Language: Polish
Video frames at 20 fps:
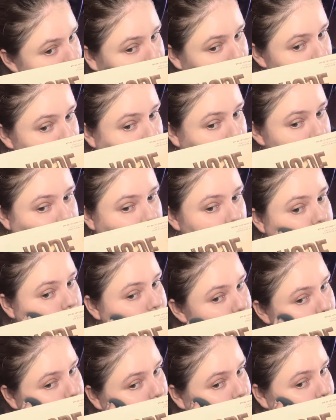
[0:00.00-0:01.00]
i
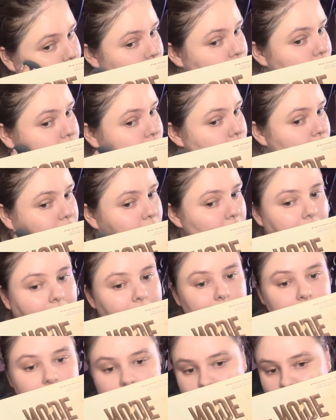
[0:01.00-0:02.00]
chcieliśmy po prostu, żeby
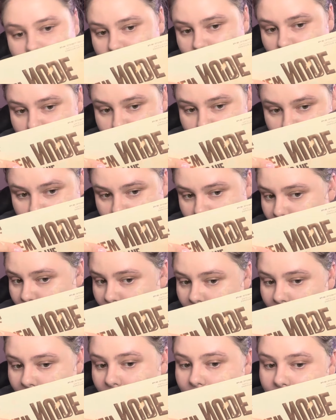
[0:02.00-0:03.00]
Alex z nami pojechał,
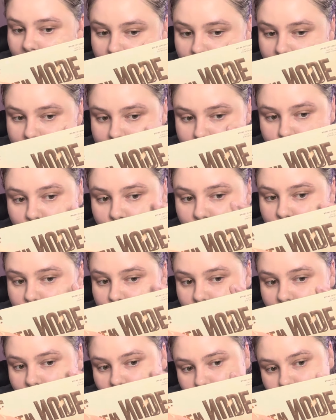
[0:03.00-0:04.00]
ale
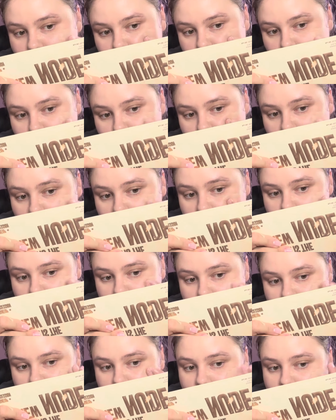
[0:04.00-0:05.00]
zmieniły nam się plany.